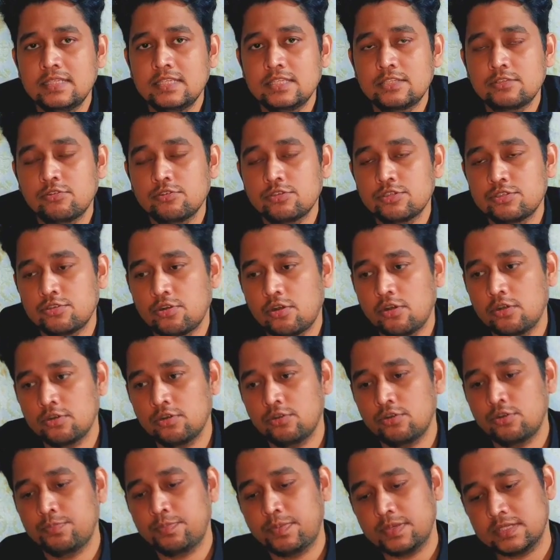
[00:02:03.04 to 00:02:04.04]
है जिसको स्ट्रॉन्ग
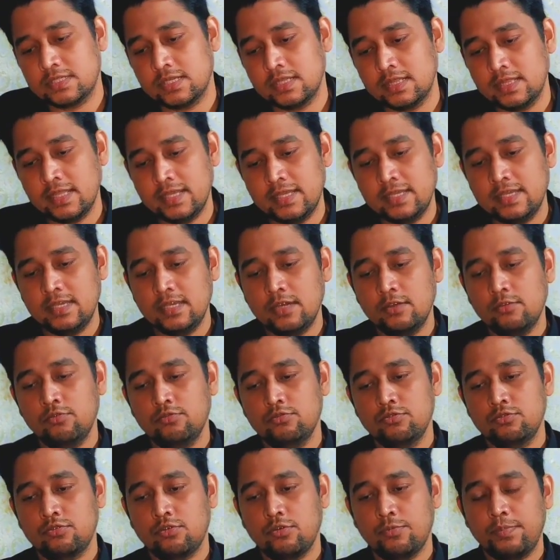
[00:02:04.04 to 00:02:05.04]
नोट पसंद नहीं है
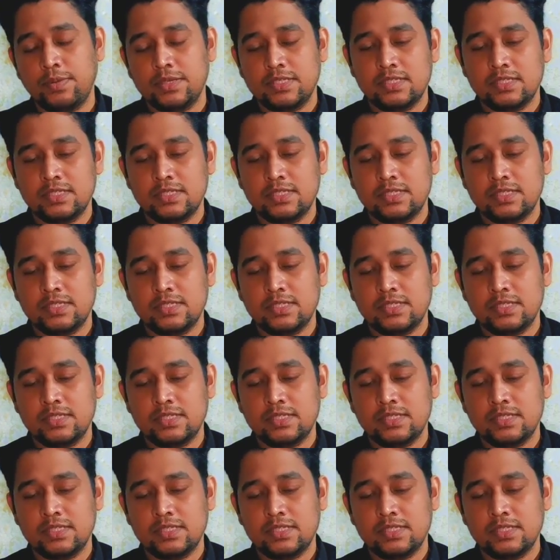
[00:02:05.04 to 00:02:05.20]
वो उनको